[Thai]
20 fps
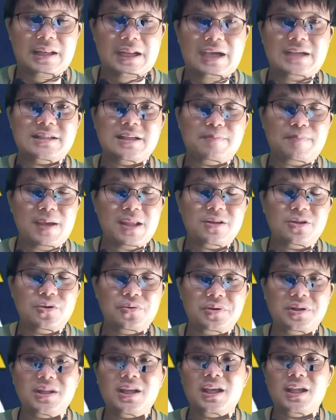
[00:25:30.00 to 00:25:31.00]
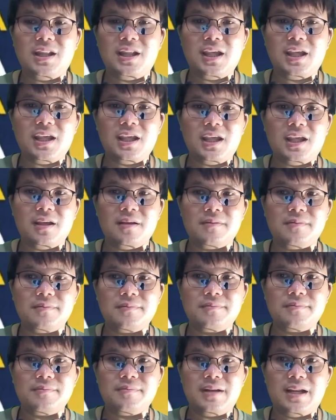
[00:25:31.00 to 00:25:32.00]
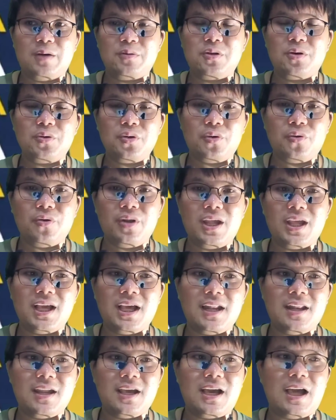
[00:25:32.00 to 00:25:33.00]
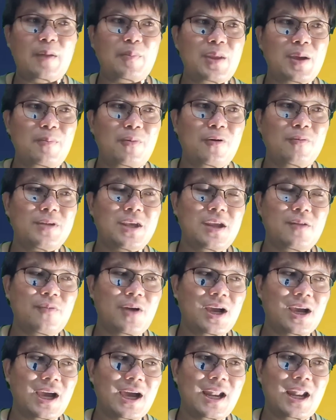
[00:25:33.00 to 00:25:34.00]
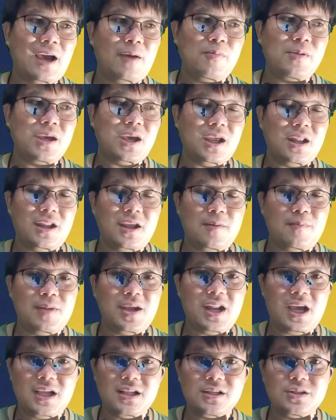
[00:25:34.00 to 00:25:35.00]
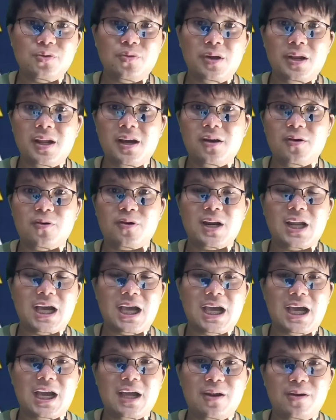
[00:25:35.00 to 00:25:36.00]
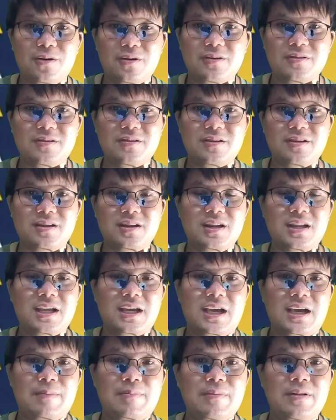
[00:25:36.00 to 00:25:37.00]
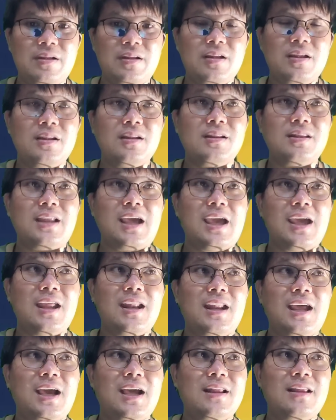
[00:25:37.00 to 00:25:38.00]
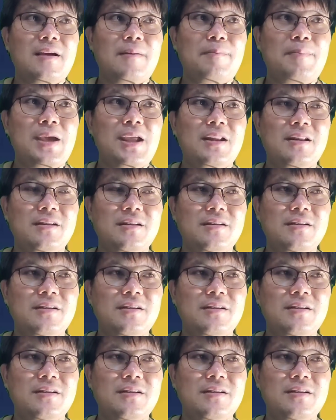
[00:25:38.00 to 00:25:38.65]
น่าจะเป็นจุดนี้ที่เราต้องดูด้วยกันนะครับแต่ผมคิดว่าการอัปเกรดเนี่ยไม่น่าจะช่วยเรื่องของราคาหรอกนะครับแต่น่าจะเป็น